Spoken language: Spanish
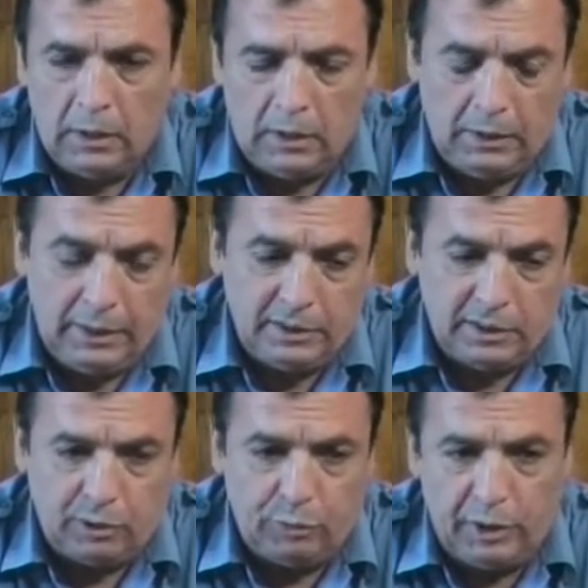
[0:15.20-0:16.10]
y
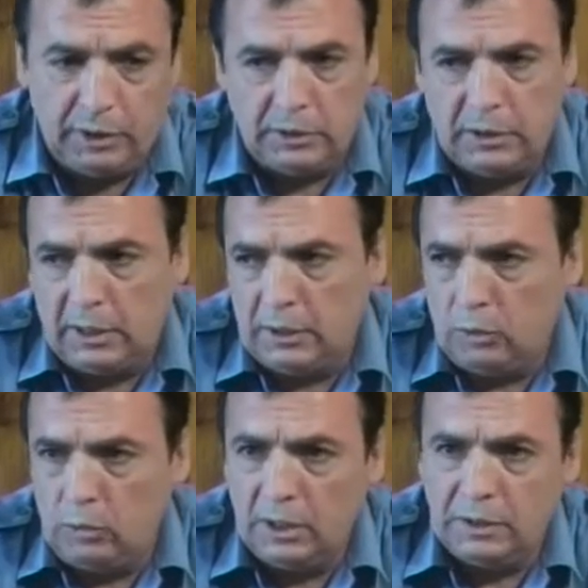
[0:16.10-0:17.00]
hace referencia
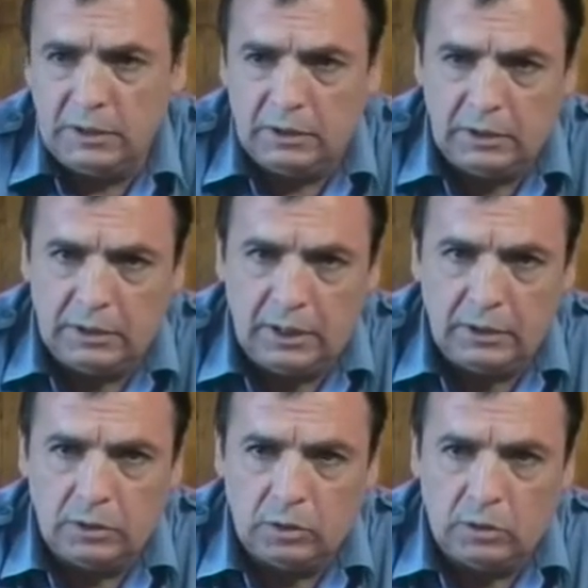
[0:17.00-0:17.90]
de un accidente de
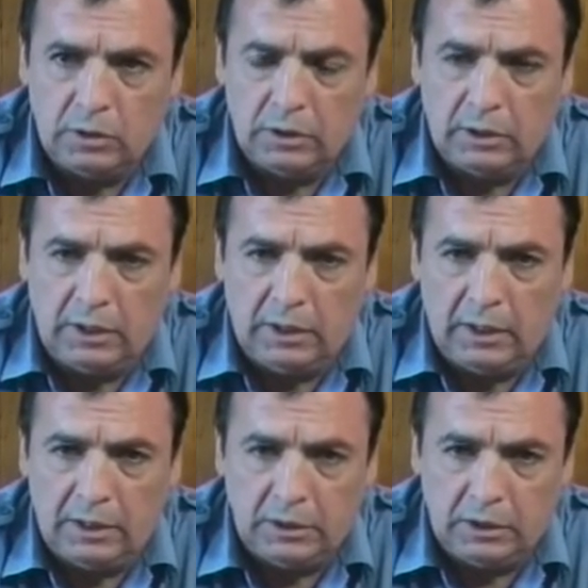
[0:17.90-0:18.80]
tránsito. En
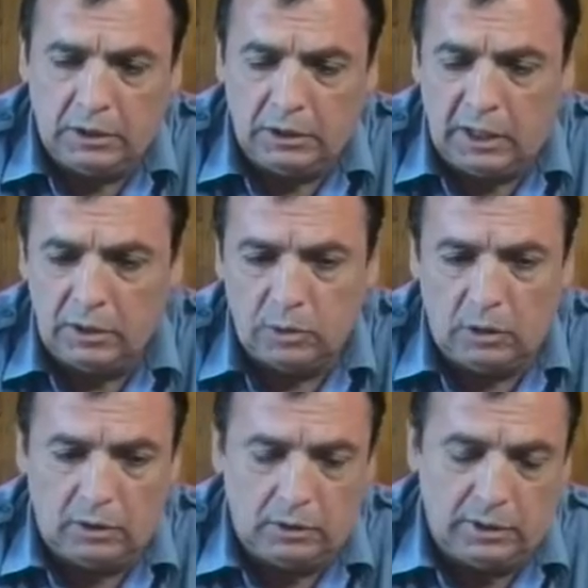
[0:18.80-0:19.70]
este accidente de
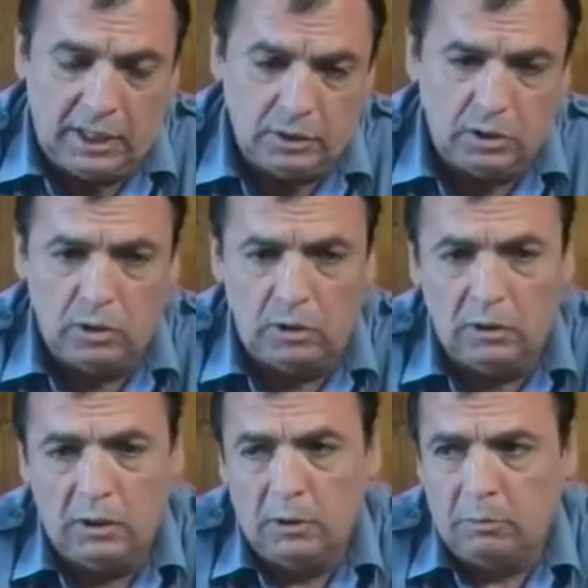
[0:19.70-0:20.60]
tránsito, el tránsito